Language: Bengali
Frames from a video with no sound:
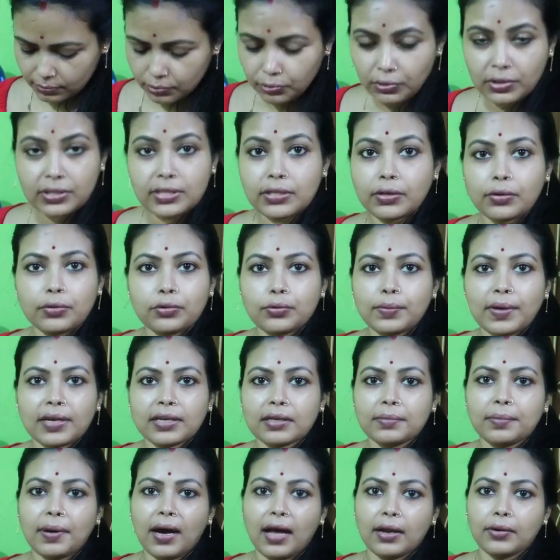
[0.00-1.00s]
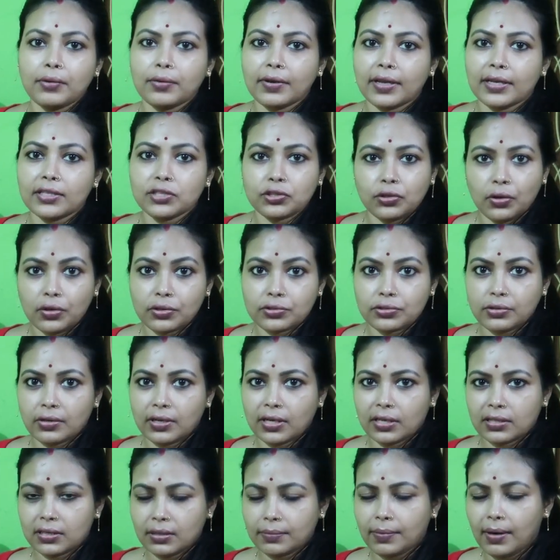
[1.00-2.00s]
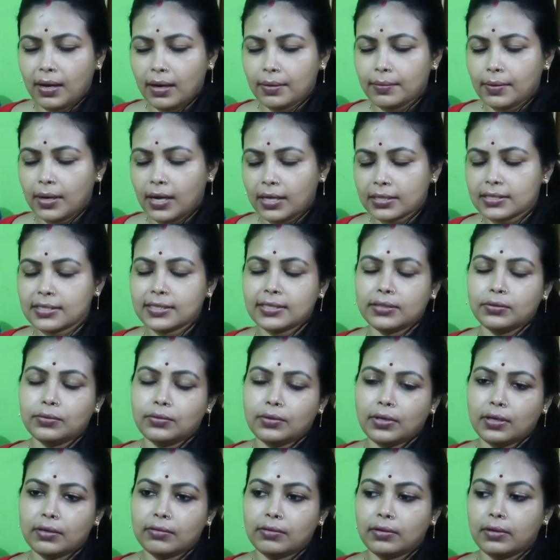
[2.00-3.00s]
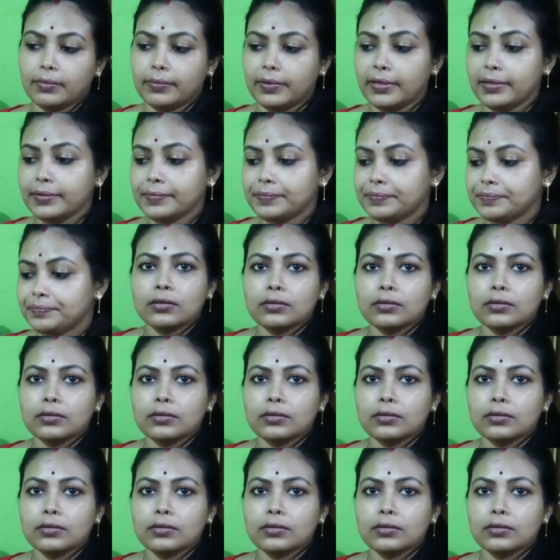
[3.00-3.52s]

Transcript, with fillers: শরীরটা ওর খুব একটা ভালো নেই জ্বর জ্বর একটা ভাব আছে ওর এখন আবার